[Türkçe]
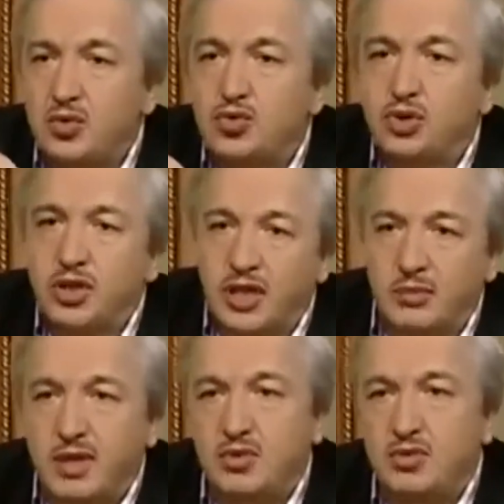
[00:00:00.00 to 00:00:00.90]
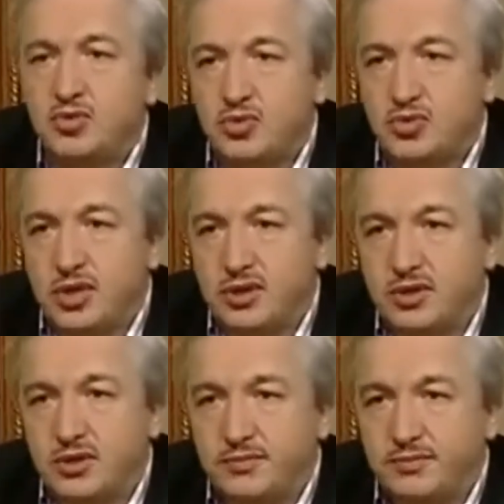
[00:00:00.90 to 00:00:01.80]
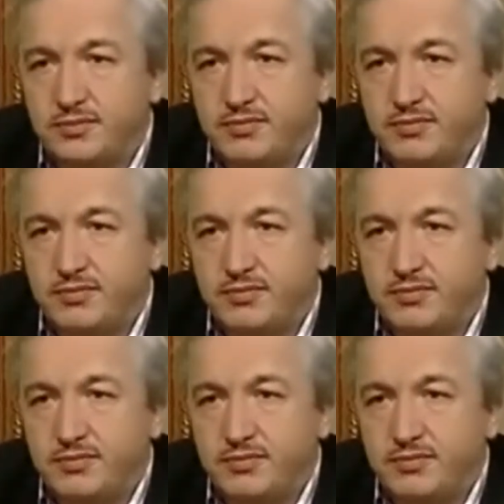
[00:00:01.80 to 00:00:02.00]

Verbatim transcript: üç terimle yüz yüzeyiz.